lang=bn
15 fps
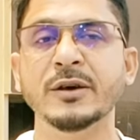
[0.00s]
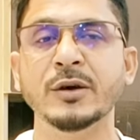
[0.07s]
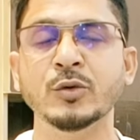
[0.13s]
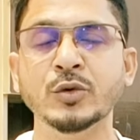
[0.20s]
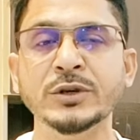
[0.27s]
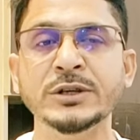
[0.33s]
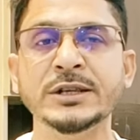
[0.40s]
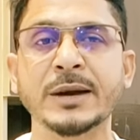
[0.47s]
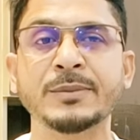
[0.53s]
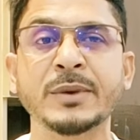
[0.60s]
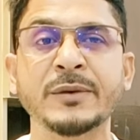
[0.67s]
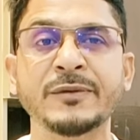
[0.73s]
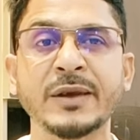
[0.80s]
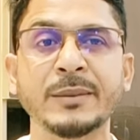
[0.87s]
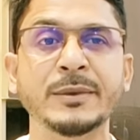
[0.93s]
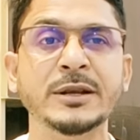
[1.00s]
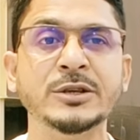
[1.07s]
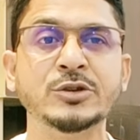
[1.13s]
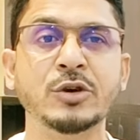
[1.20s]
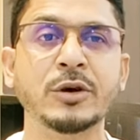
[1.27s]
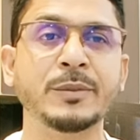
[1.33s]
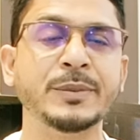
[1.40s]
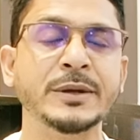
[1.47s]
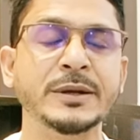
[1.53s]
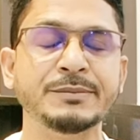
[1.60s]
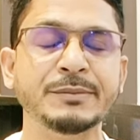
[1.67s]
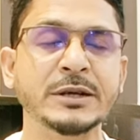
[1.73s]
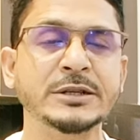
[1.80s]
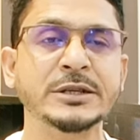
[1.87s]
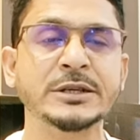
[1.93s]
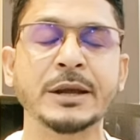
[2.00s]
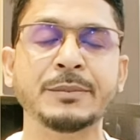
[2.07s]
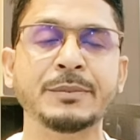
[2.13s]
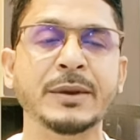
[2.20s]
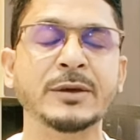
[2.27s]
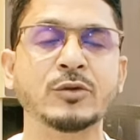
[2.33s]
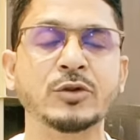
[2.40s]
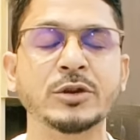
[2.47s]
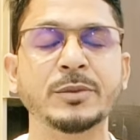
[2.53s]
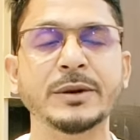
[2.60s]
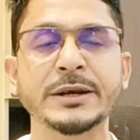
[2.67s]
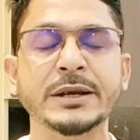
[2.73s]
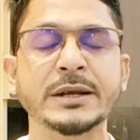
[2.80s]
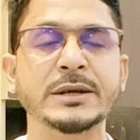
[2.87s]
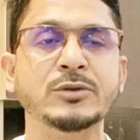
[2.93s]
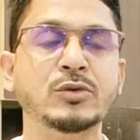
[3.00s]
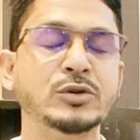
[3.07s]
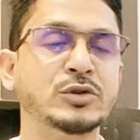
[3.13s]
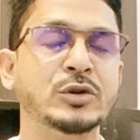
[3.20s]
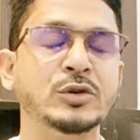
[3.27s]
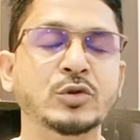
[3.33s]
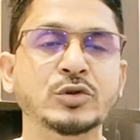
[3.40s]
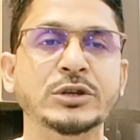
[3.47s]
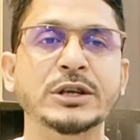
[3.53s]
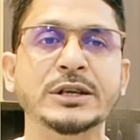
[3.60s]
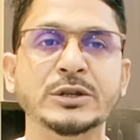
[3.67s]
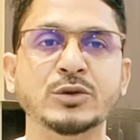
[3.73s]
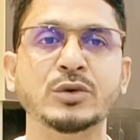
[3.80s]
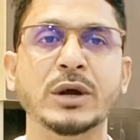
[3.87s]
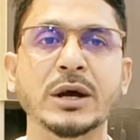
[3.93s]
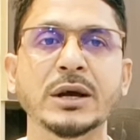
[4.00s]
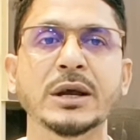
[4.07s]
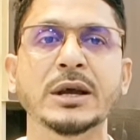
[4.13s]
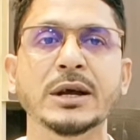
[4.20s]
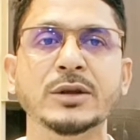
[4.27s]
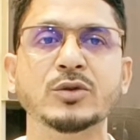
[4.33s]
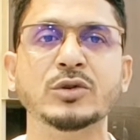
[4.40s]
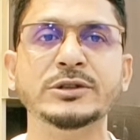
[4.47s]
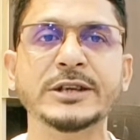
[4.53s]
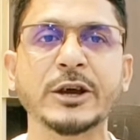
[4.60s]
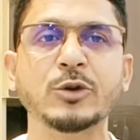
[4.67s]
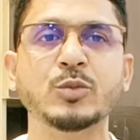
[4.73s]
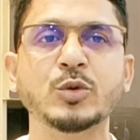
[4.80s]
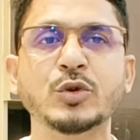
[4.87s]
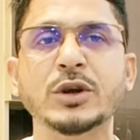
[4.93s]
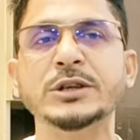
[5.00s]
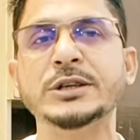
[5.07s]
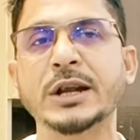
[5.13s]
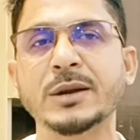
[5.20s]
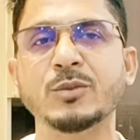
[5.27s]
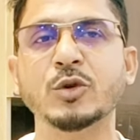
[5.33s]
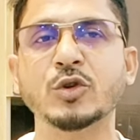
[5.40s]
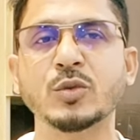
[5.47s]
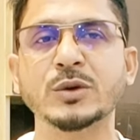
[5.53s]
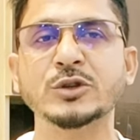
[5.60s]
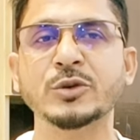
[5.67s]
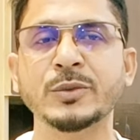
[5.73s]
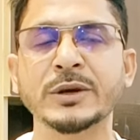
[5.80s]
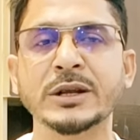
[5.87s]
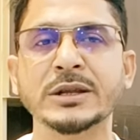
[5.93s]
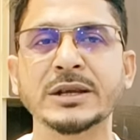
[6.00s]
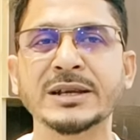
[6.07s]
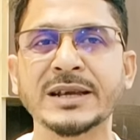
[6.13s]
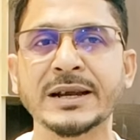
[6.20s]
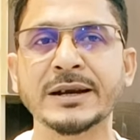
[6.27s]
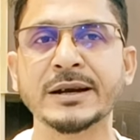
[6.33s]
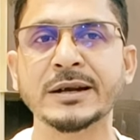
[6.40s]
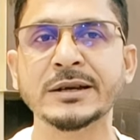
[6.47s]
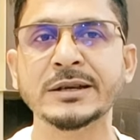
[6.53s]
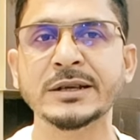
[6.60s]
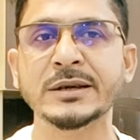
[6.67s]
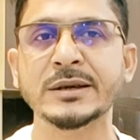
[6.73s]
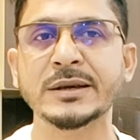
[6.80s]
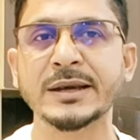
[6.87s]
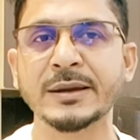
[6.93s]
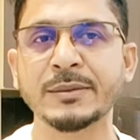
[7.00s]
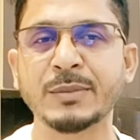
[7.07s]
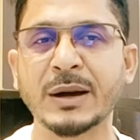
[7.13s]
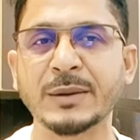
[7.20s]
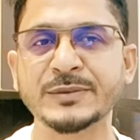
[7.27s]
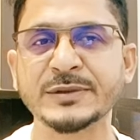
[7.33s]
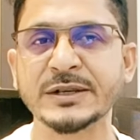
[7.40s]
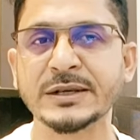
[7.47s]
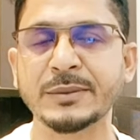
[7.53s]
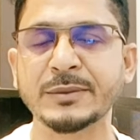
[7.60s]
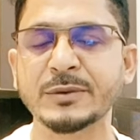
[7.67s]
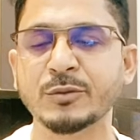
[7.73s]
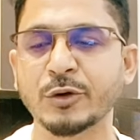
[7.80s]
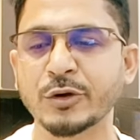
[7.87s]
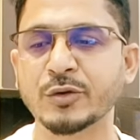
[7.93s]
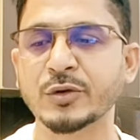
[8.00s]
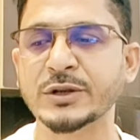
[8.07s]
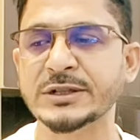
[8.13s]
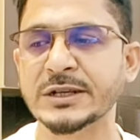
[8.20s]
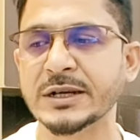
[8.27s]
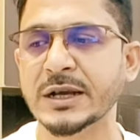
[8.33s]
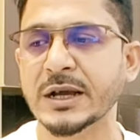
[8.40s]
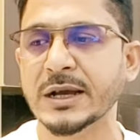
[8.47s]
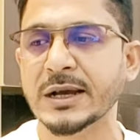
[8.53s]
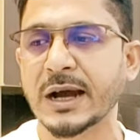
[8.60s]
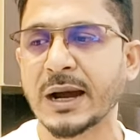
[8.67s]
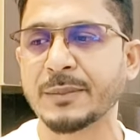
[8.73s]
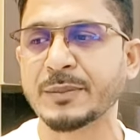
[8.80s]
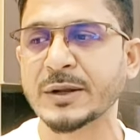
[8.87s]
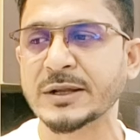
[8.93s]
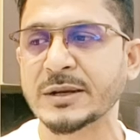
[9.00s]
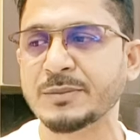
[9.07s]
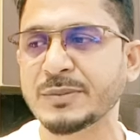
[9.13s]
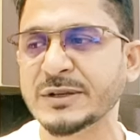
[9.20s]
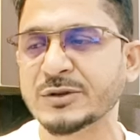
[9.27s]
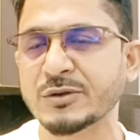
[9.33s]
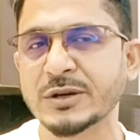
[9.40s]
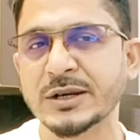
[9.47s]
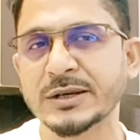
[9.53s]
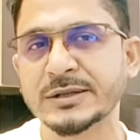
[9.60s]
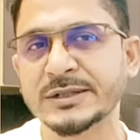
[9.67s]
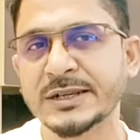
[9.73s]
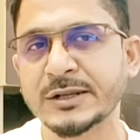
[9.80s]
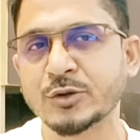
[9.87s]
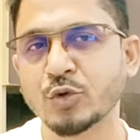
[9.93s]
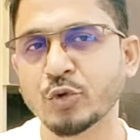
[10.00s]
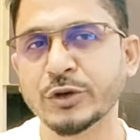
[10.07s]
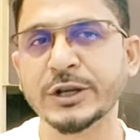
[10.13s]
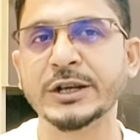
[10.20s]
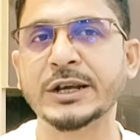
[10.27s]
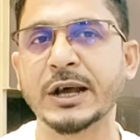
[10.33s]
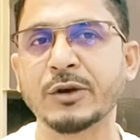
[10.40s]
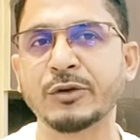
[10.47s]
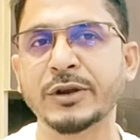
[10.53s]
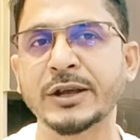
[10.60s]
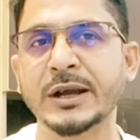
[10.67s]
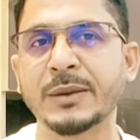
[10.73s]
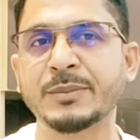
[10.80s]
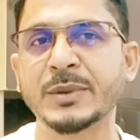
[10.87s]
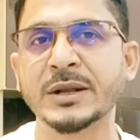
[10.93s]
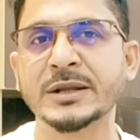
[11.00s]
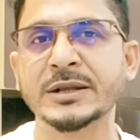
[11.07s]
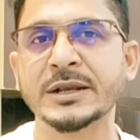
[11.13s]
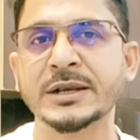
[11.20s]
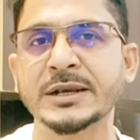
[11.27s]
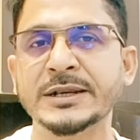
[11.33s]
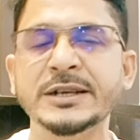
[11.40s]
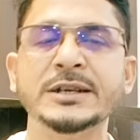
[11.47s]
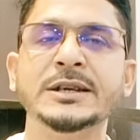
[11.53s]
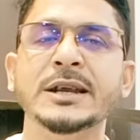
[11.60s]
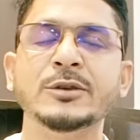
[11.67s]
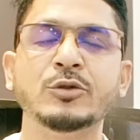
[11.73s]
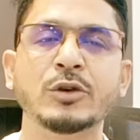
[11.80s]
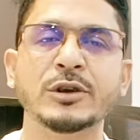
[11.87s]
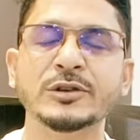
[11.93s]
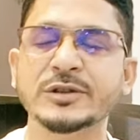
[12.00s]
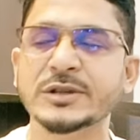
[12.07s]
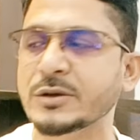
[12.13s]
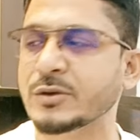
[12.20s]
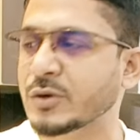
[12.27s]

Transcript: উইথ আপনার ফ্যামিলি সহ আপনি সেটা অ্যাপ্লাই করতে পারেন এটা কিন্তু আসলে দোষের কিছু না তো যাই হোক বন্ধুরা যারা বর্তমান সময়টাতে কানাডা নিয়ে ভাবছেন আমি মনে করি যে আপনাদের পিছনের যে ত্রুটির কারণে আপনাদেরকে ডিক্লাইন করা হয়েছিল